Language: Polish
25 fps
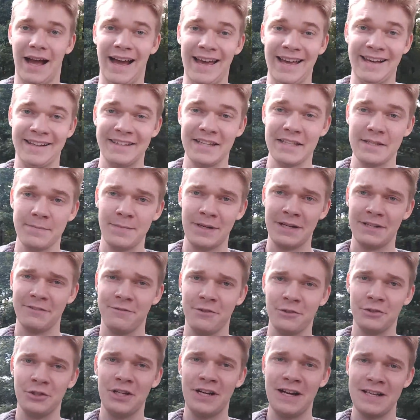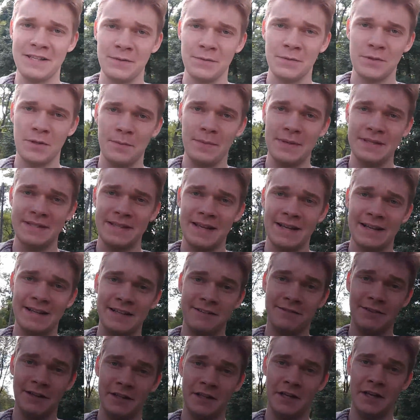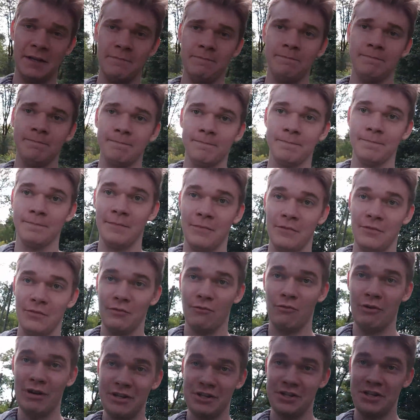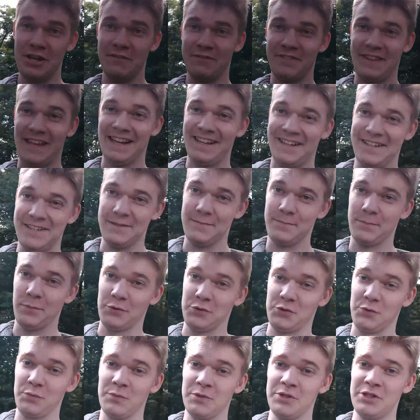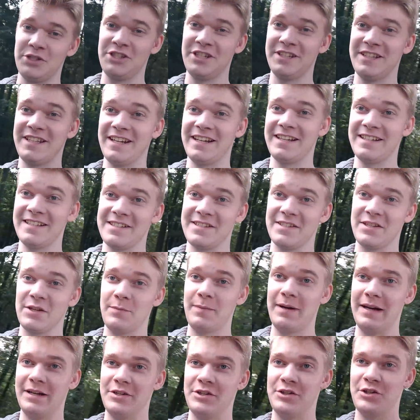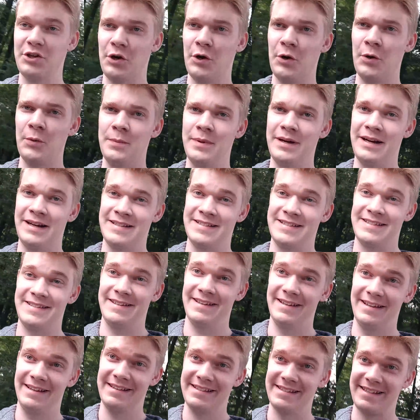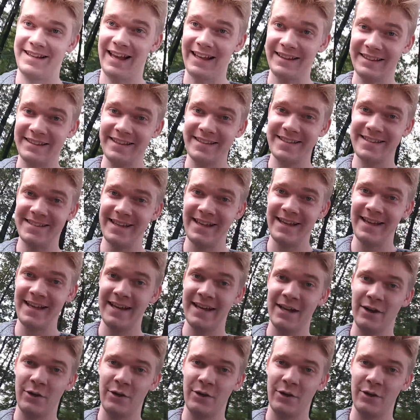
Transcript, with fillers: A jak te smartfony radzą sobie z nagrywaniem? Właśnie w taki sposób. Możecie teraz zobaczyć obraz z HTC